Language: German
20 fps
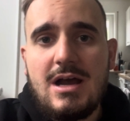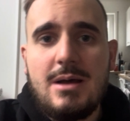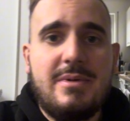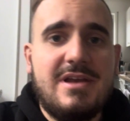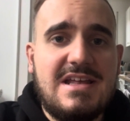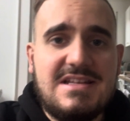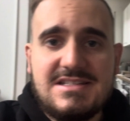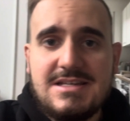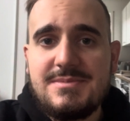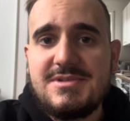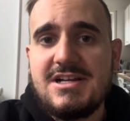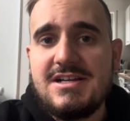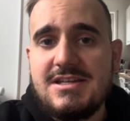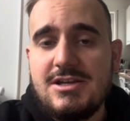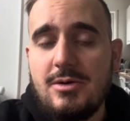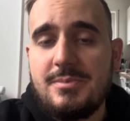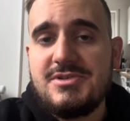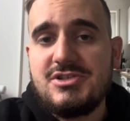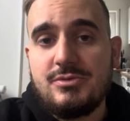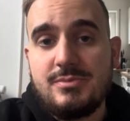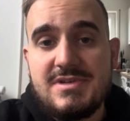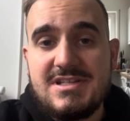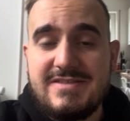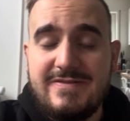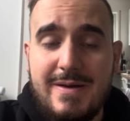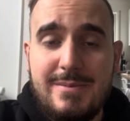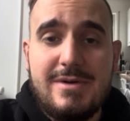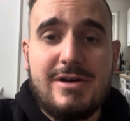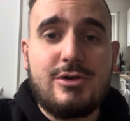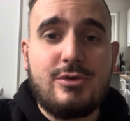aber jetzt gibt es halt die Option mit
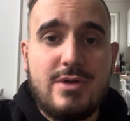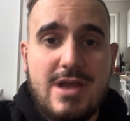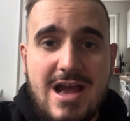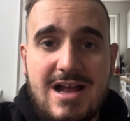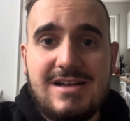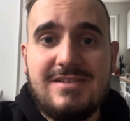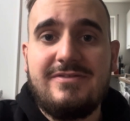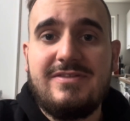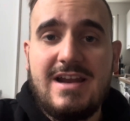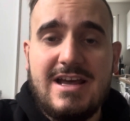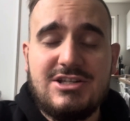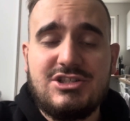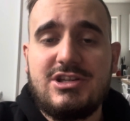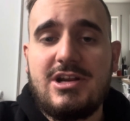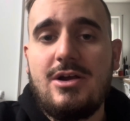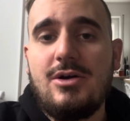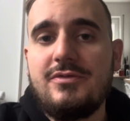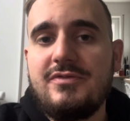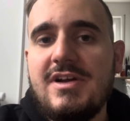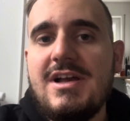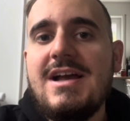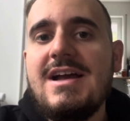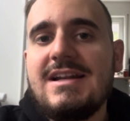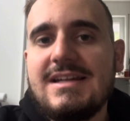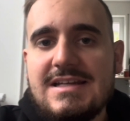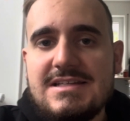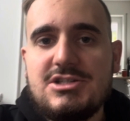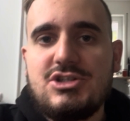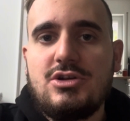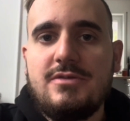zweimal Royal-Fleisch drauf.
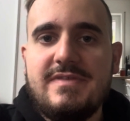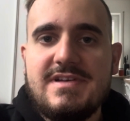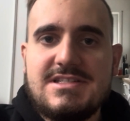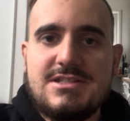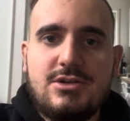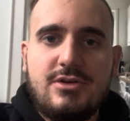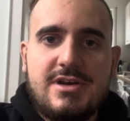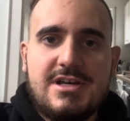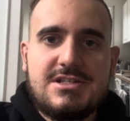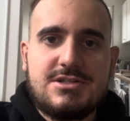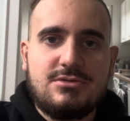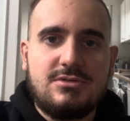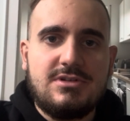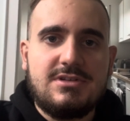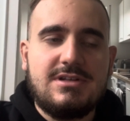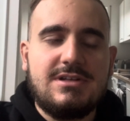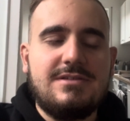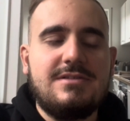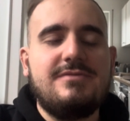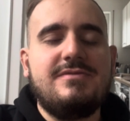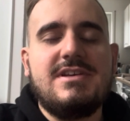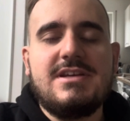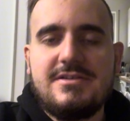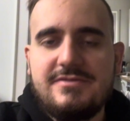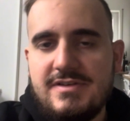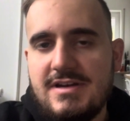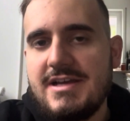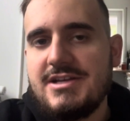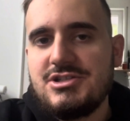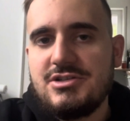Das ist schon was Neues und wie ihr
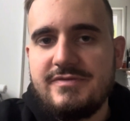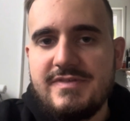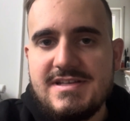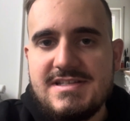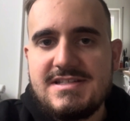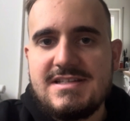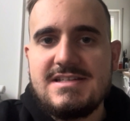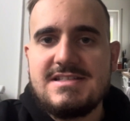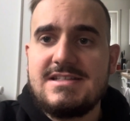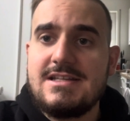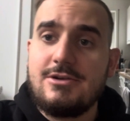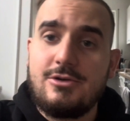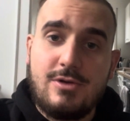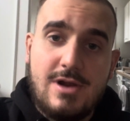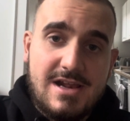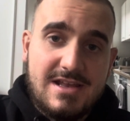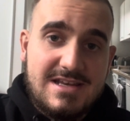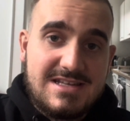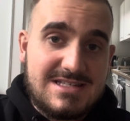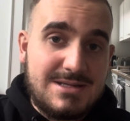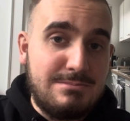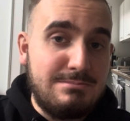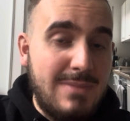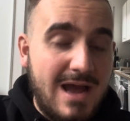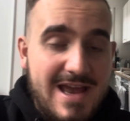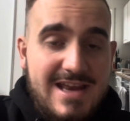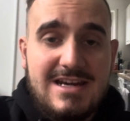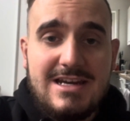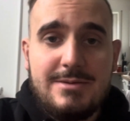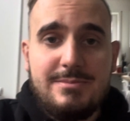vielleicht schon wisst, ist der Royal-Käse
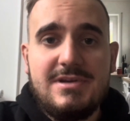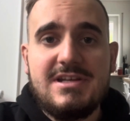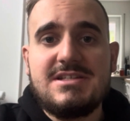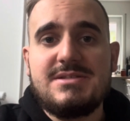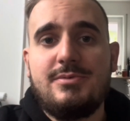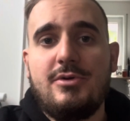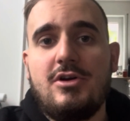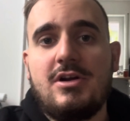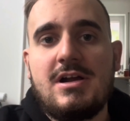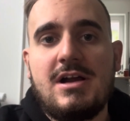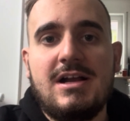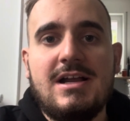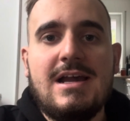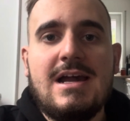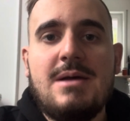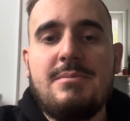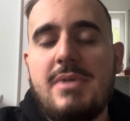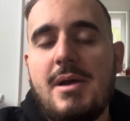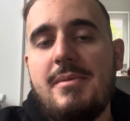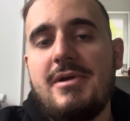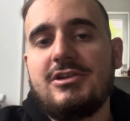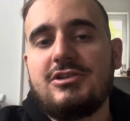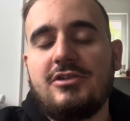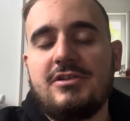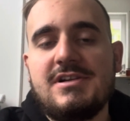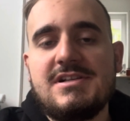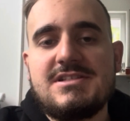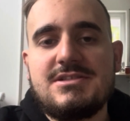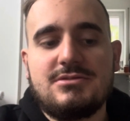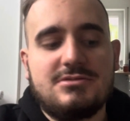mein Lieblingsburger bei
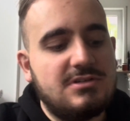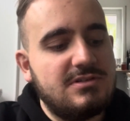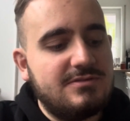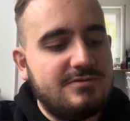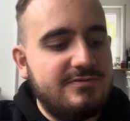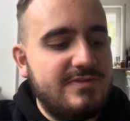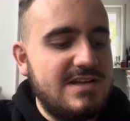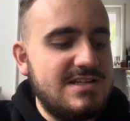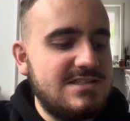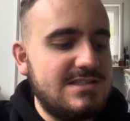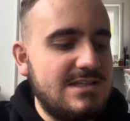McDonalds und wenn es